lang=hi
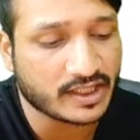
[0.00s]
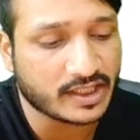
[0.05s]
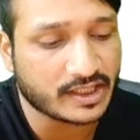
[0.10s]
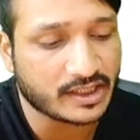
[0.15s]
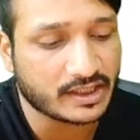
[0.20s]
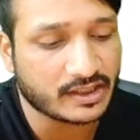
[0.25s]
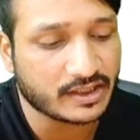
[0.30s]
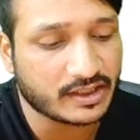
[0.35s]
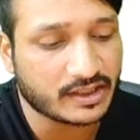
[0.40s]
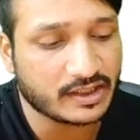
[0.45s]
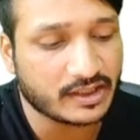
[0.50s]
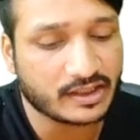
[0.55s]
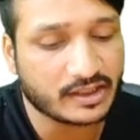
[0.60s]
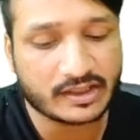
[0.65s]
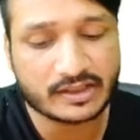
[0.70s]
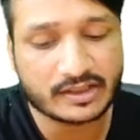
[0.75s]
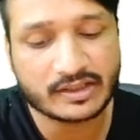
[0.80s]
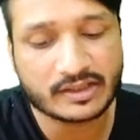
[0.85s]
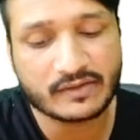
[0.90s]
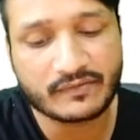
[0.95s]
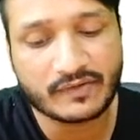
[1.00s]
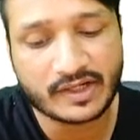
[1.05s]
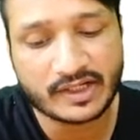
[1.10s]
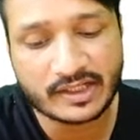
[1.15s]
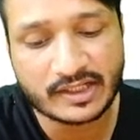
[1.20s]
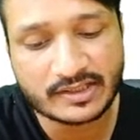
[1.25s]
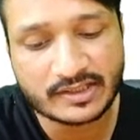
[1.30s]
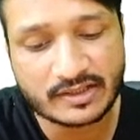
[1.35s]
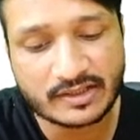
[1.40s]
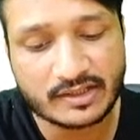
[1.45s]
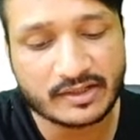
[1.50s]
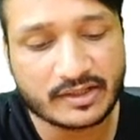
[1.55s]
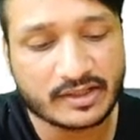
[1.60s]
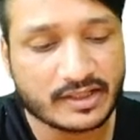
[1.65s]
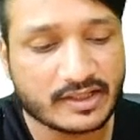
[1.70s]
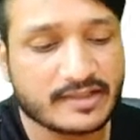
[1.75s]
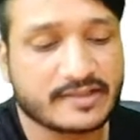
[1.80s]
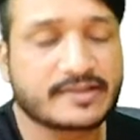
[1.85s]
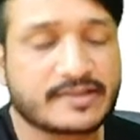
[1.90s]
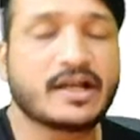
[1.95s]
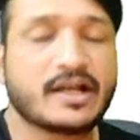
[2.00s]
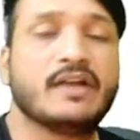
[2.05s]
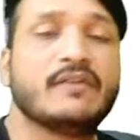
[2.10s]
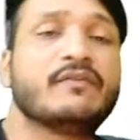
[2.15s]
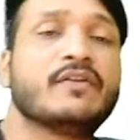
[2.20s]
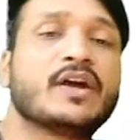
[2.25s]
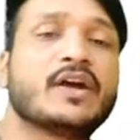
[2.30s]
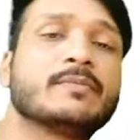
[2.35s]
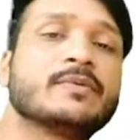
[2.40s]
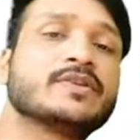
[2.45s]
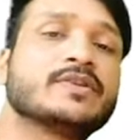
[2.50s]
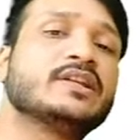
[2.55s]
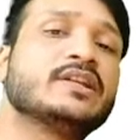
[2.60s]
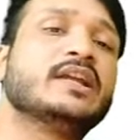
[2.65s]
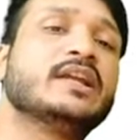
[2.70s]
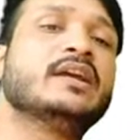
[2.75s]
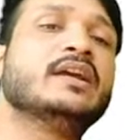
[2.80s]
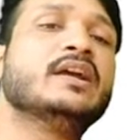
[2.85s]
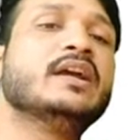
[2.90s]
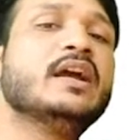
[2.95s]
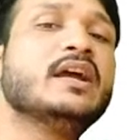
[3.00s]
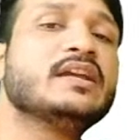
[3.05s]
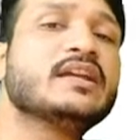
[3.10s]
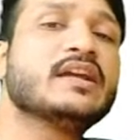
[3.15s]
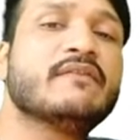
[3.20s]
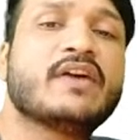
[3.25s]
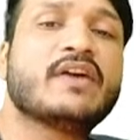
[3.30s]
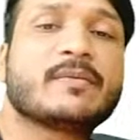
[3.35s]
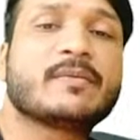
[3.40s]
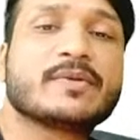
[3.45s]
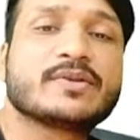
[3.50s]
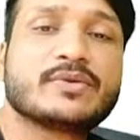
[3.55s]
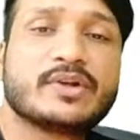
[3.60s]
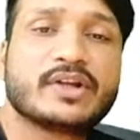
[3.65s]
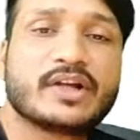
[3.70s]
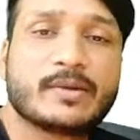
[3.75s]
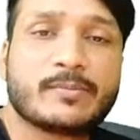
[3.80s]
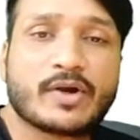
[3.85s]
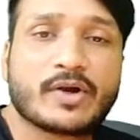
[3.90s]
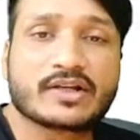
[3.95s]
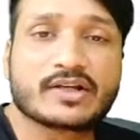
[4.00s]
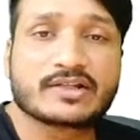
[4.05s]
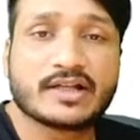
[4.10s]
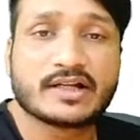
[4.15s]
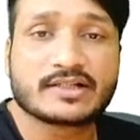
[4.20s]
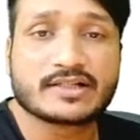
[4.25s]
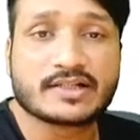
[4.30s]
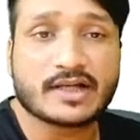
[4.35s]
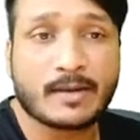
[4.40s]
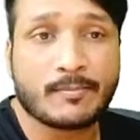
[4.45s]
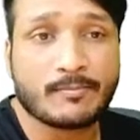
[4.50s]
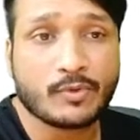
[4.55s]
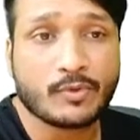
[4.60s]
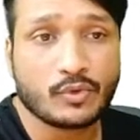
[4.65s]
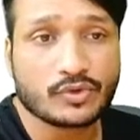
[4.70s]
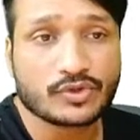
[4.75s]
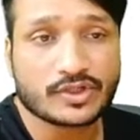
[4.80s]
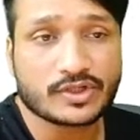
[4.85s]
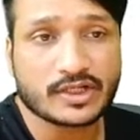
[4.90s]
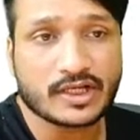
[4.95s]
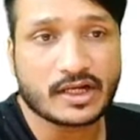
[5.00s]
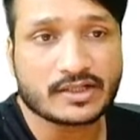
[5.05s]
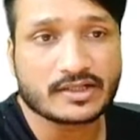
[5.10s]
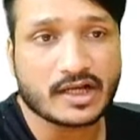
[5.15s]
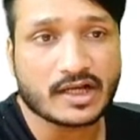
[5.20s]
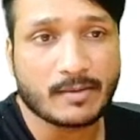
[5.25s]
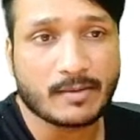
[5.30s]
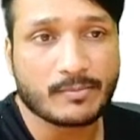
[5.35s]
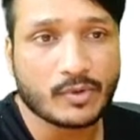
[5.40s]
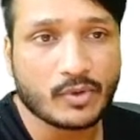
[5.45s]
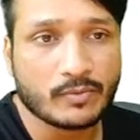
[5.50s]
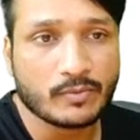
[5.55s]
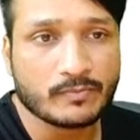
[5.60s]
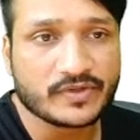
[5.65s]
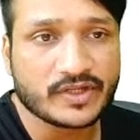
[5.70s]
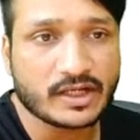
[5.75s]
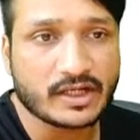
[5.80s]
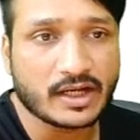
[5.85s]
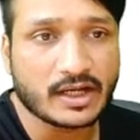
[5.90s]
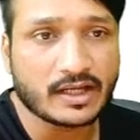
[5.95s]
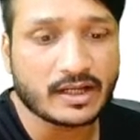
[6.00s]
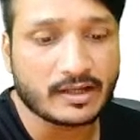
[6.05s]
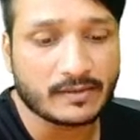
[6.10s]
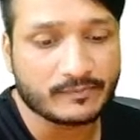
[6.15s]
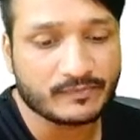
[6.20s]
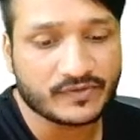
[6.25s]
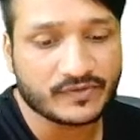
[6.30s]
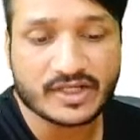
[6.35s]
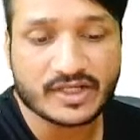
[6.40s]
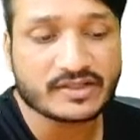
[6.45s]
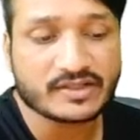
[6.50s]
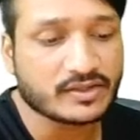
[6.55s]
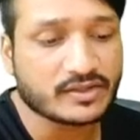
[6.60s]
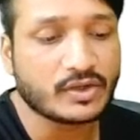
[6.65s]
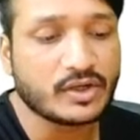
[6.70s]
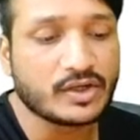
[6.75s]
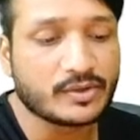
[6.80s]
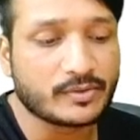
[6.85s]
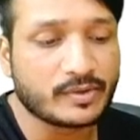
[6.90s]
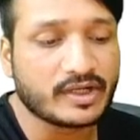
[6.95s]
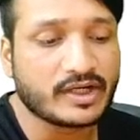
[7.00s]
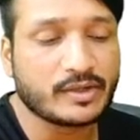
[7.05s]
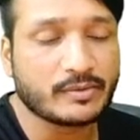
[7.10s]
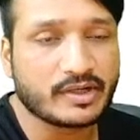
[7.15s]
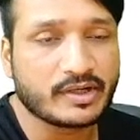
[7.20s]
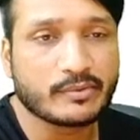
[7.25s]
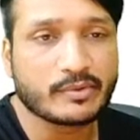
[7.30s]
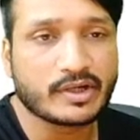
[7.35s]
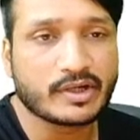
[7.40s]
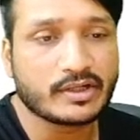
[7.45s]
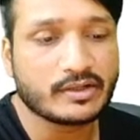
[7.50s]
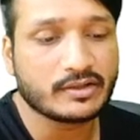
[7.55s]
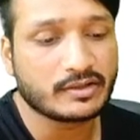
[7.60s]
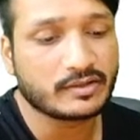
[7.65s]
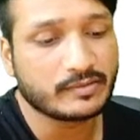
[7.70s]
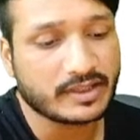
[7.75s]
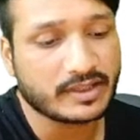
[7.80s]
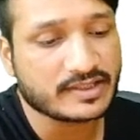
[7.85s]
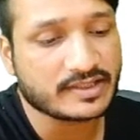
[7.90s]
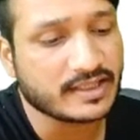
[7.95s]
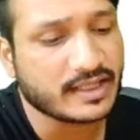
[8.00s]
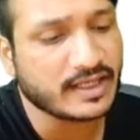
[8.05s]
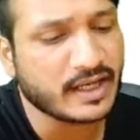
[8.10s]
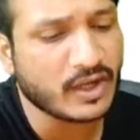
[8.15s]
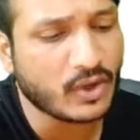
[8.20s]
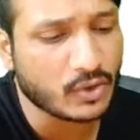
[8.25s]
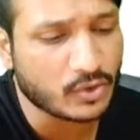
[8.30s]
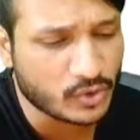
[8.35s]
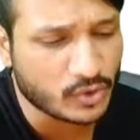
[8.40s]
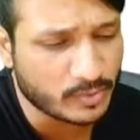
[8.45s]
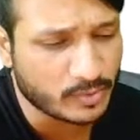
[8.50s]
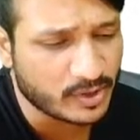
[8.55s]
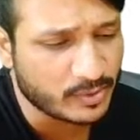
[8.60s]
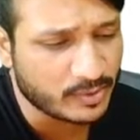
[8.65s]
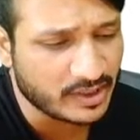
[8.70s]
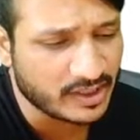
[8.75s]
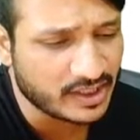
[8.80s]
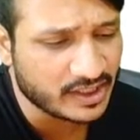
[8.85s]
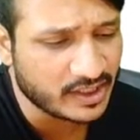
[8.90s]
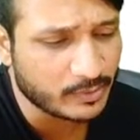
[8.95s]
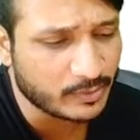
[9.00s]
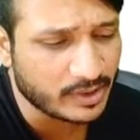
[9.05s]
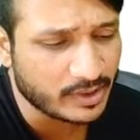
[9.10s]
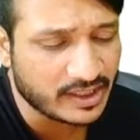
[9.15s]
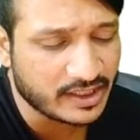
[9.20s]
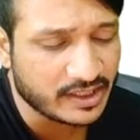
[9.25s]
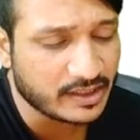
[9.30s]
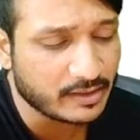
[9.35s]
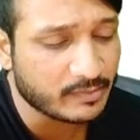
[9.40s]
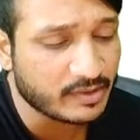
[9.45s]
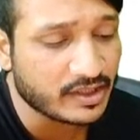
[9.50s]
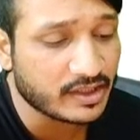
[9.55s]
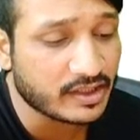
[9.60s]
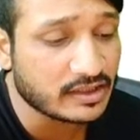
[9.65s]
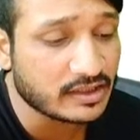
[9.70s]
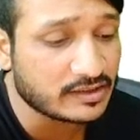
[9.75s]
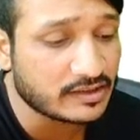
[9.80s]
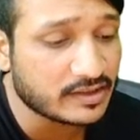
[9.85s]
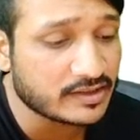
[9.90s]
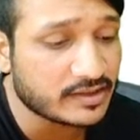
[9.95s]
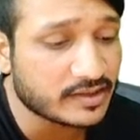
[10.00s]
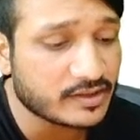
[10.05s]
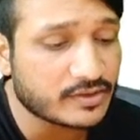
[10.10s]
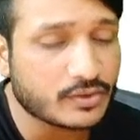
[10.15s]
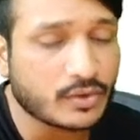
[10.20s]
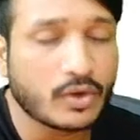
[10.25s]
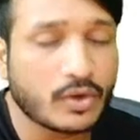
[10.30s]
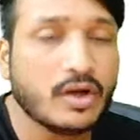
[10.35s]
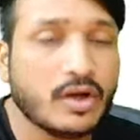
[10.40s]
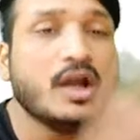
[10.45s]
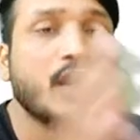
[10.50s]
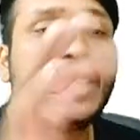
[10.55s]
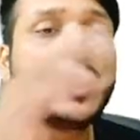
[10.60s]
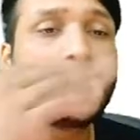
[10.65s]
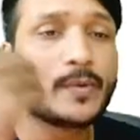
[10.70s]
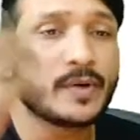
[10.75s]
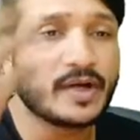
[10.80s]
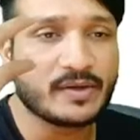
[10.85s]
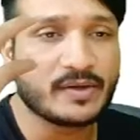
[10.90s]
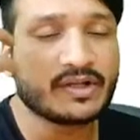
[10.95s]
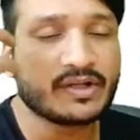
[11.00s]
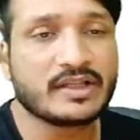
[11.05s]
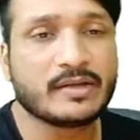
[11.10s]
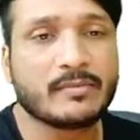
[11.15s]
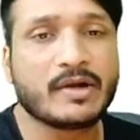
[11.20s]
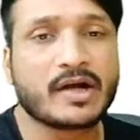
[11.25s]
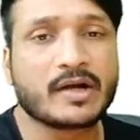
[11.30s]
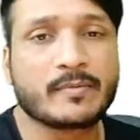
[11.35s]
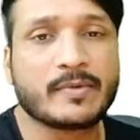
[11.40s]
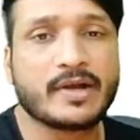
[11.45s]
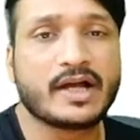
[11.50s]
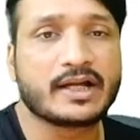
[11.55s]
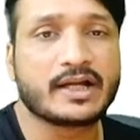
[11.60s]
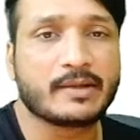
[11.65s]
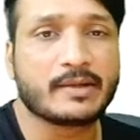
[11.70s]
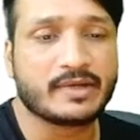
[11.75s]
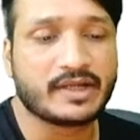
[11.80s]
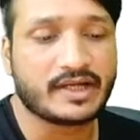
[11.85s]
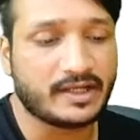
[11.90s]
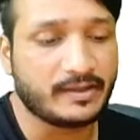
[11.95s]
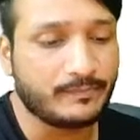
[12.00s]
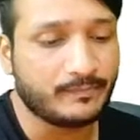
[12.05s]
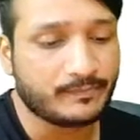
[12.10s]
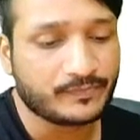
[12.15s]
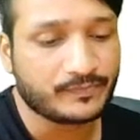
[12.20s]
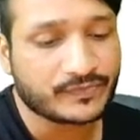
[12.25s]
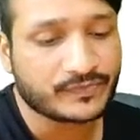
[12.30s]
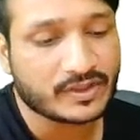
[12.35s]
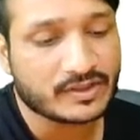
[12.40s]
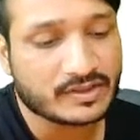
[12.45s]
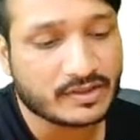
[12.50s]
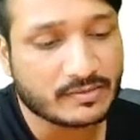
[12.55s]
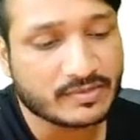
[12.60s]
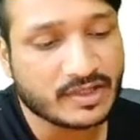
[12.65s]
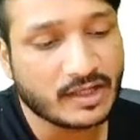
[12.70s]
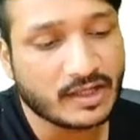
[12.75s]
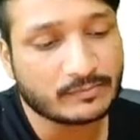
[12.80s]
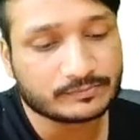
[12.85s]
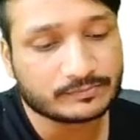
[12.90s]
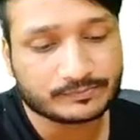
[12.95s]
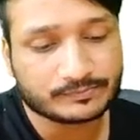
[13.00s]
कैटेगरी इन द फाइनेंशियल ईयर इस साल फार्मेसी ने या फार्मास्यूटिकल प्रोडक्ट्स ने अच्छा बूस्ट या अच्छा बूम दिखाया यस दिस इज ऑल 2021 यस ये अक्टूबर 2020 है मैंने गलती से इसको 21 दिमाग में आ गया मेरे समझा